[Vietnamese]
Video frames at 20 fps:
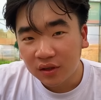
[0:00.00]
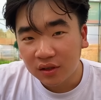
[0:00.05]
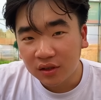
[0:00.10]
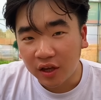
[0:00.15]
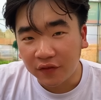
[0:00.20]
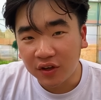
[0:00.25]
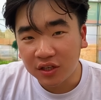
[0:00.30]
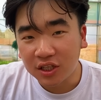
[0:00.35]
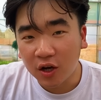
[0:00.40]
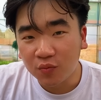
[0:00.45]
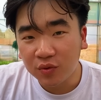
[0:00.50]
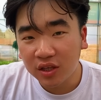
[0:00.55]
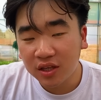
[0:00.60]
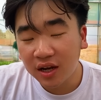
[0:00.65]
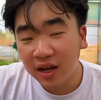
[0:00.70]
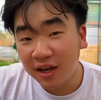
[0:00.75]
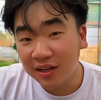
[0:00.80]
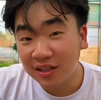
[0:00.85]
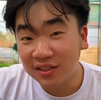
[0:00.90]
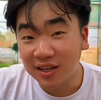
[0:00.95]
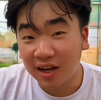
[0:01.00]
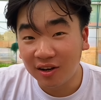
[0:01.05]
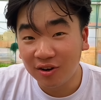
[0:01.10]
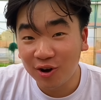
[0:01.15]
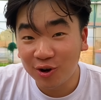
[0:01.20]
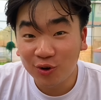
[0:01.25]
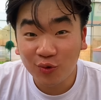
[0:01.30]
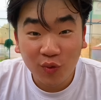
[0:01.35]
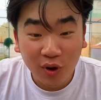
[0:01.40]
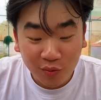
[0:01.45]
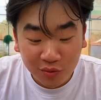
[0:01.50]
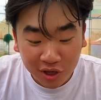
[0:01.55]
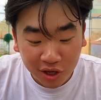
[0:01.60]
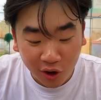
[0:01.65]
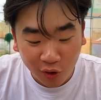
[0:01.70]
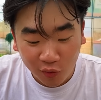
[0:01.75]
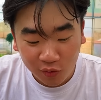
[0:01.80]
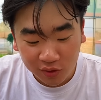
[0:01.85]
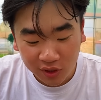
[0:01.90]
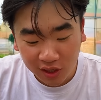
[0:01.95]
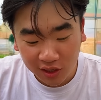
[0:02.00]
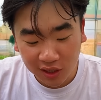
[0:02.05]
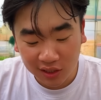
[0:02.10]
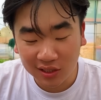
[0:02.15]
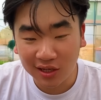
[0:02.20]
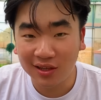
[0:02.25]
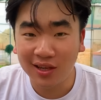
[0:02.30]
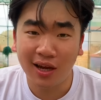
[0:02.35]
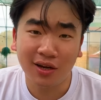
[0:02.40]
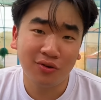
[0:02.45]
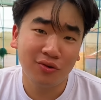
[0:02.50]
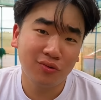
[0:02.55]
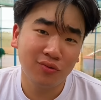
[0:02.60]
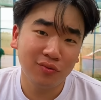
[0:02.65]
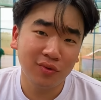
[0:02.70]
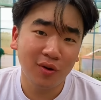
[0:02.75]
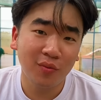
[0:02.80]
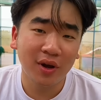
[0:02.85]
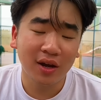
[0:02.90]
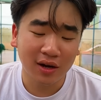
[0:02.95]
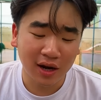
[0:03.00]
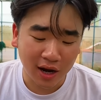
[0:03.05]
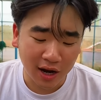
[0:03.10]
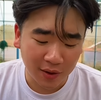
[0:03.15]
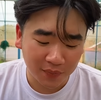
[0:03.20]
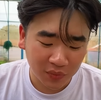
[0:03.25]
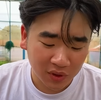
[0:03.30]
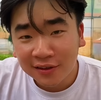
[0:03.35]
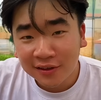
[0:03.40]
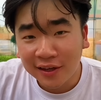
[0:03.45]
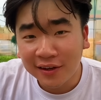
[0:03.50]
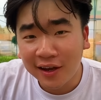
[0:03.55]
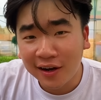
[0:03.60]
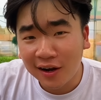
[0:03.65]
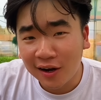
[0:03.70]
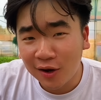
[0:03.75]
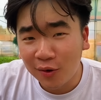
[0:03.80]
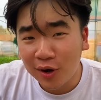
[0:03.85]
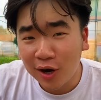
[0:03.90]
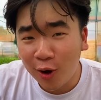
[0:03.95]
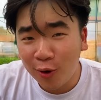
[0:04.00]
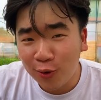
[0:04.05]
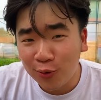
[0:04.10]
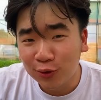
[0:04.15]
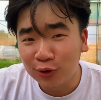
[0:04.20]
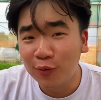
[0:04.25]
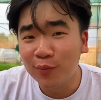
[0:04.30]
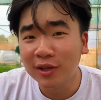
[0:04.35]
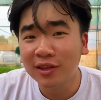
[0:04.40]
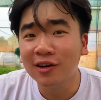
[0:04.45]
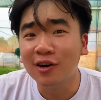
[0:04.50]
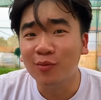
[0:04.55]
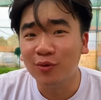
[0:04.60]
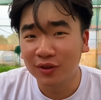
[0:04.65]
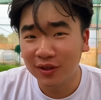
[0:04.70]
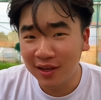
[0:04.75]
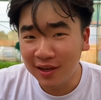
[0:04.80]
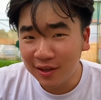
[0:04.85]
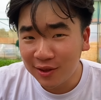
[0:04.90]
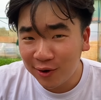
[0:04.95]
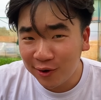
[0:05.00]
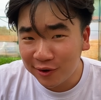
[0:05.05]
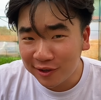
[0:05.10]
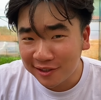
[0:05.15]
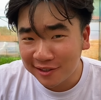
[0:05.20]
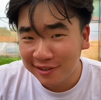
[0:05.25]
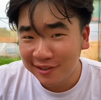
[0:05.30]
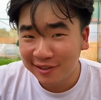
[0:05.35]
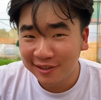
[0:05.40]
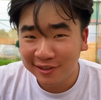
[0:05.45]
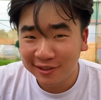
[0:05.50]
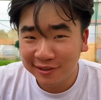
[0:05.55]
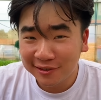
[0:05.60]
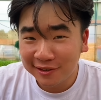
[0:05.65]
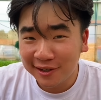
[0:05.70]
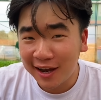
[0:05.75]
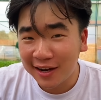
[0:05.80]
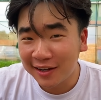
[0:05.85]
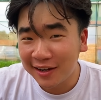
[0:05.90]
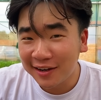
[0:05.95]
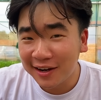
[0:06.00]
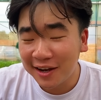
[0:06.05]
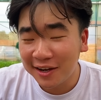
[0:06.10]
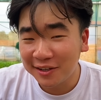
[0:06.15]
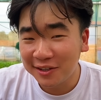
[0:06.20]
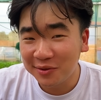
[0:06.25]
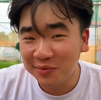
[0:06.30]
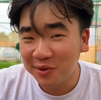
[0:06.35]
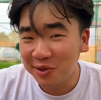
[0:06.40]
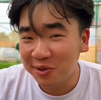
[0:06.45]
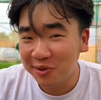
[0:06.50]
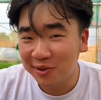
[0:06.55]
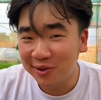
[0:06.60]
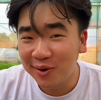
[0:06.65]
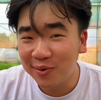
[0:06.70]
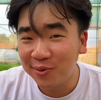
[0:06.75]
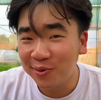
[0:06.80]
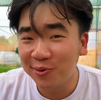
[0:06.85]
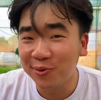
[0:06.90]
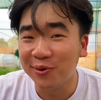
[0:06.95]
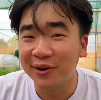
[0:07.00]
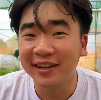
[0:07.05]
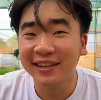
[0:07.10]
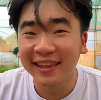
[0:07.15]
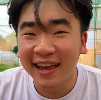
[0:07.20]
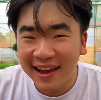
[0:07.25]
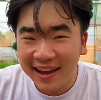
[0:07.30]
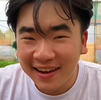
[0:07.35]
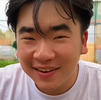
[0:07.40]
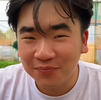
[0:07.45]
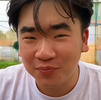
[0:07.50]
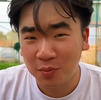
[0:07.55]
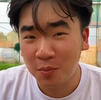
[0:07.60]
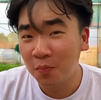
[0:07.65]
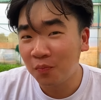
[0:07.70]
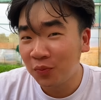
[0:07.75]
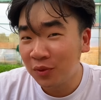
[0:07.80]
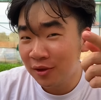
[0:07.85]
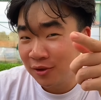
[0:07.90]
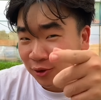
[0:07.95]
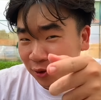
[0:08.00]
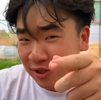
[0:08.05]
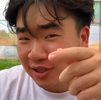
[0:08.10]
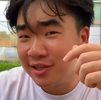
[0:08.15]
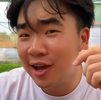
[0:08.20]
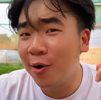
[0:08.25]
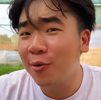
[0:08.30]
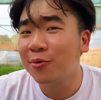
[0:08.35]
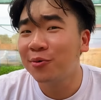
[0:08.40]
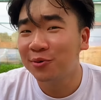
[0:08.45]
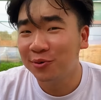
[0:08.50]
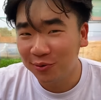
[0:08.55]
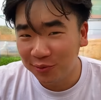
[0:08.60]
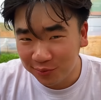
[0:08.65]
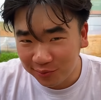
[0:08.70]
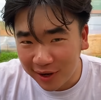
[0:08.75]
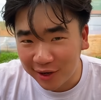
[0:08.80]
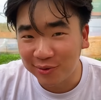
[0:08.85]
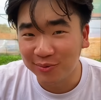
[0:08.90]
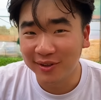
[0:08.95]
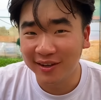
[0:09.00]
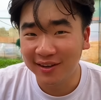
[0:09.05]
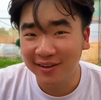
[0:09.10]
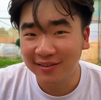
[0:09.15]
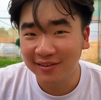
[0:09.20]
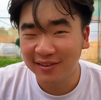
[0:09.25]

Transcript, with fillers: Tại vì trồng như thế này thì sản lượng nó cũng không nhiều Nên là giá thành nó cũng không hề rẻ Thế nên là lâu lâu tôi mới thử một tí thôi Chứ ăn thế này thì mình không có đủ kinh tế Tôi thử dọc bạn cũng thế